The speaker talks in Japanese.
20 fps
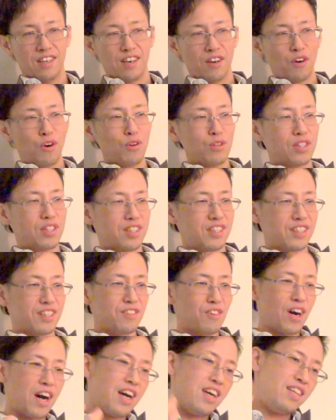こっち
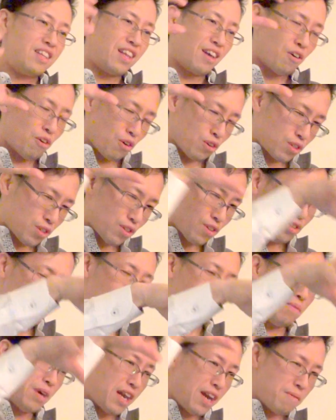の相手をその
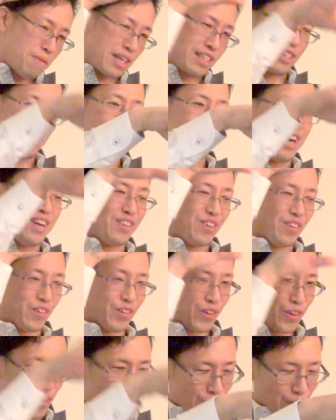詰めれば詰める
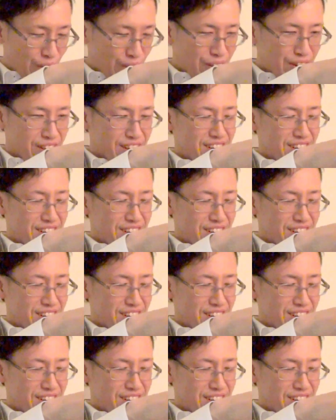ほど